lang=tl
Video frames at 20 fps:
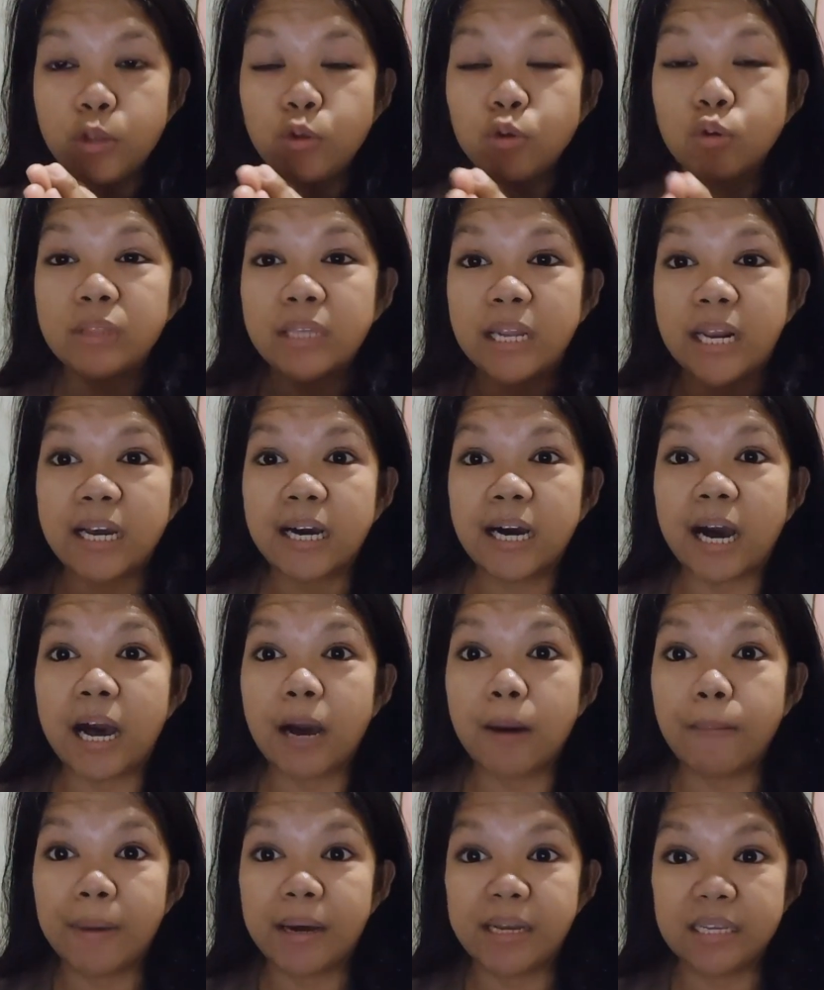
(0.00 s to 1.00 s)
Yung talagang
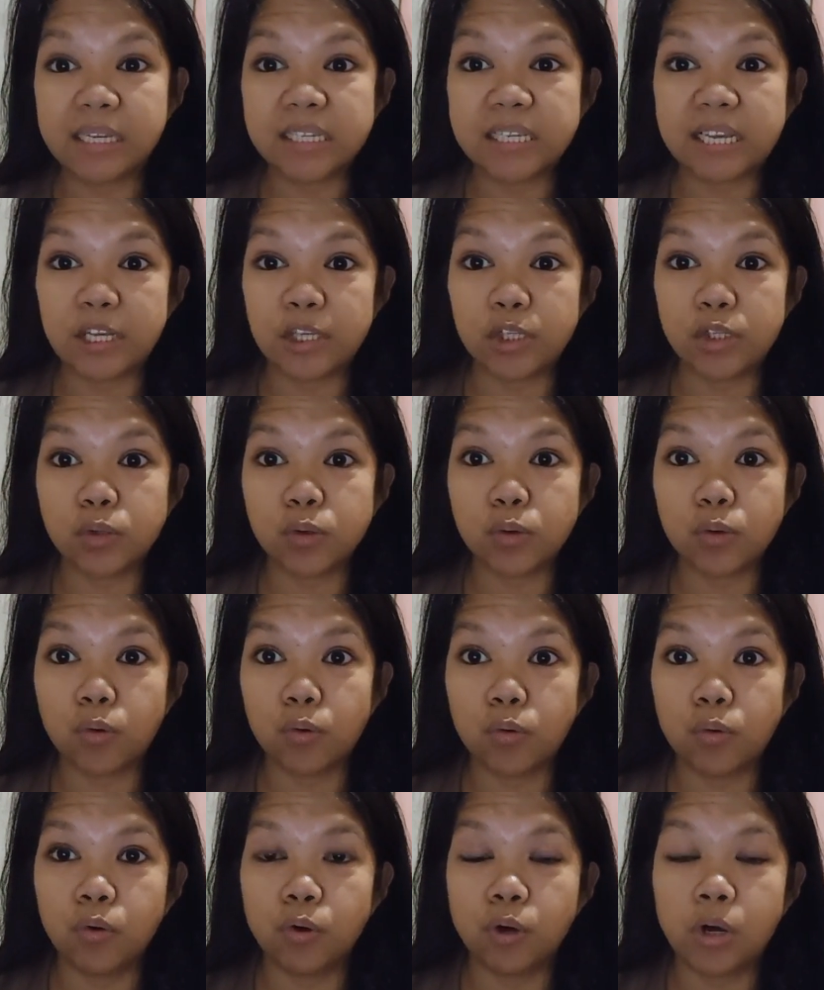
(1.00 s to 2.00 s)
akma sa size
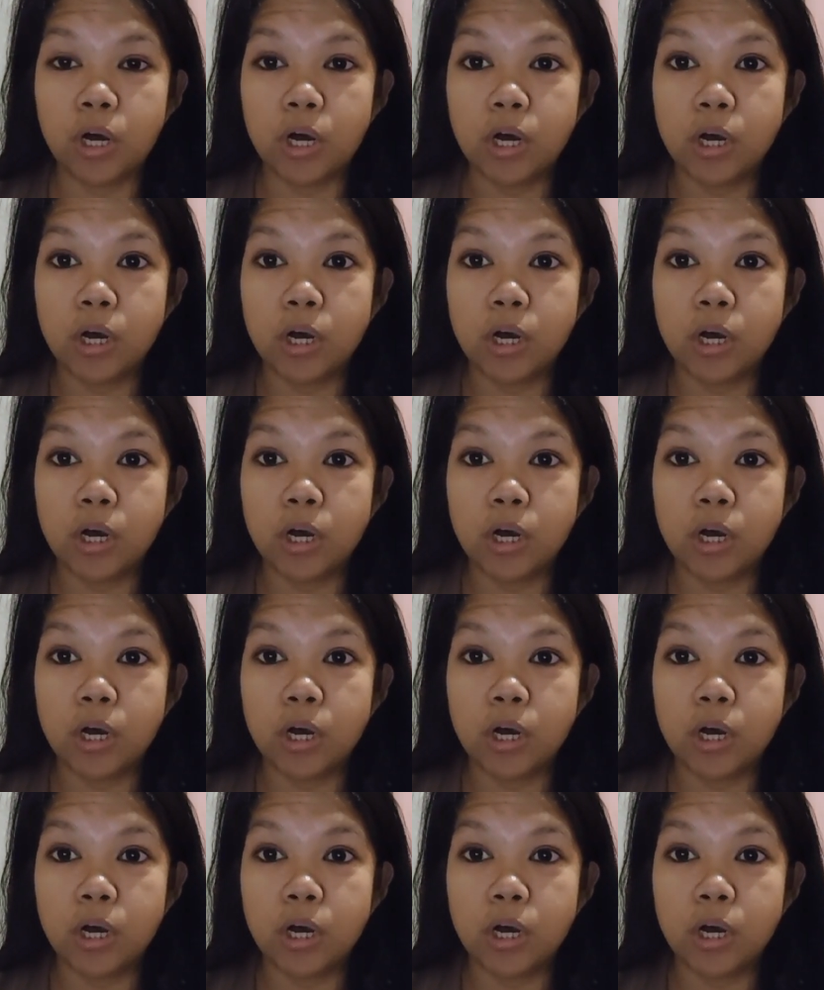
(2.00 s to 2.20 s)
ko